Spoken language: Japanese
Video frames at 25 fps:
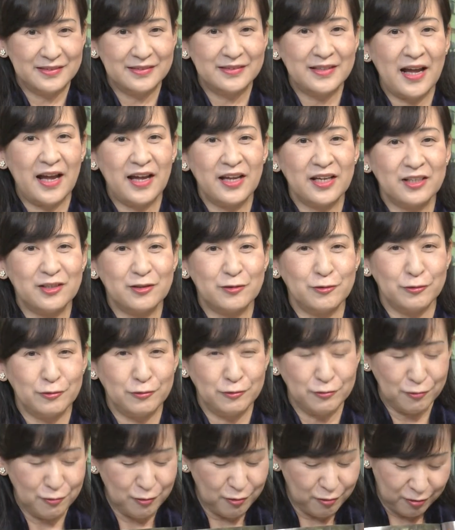内
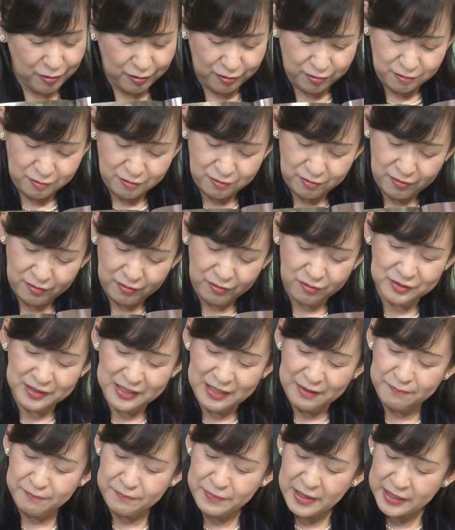宮をご
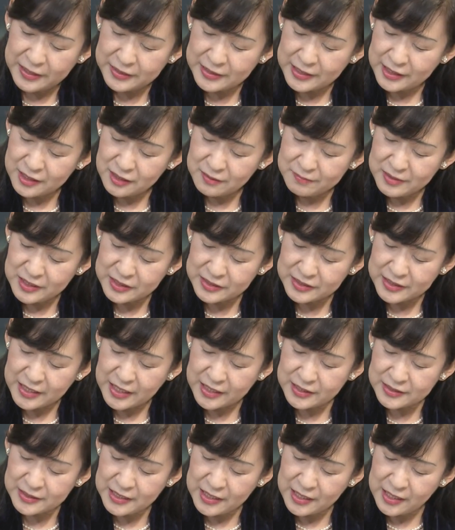参拝になりまし
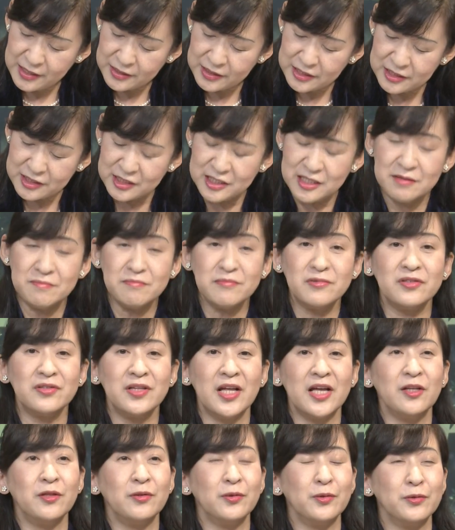てさらに神武
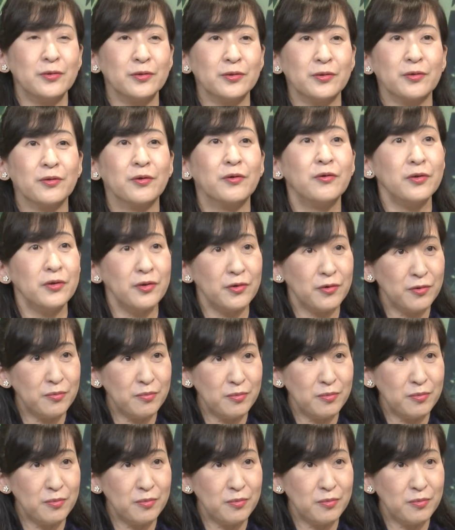天皇の御陵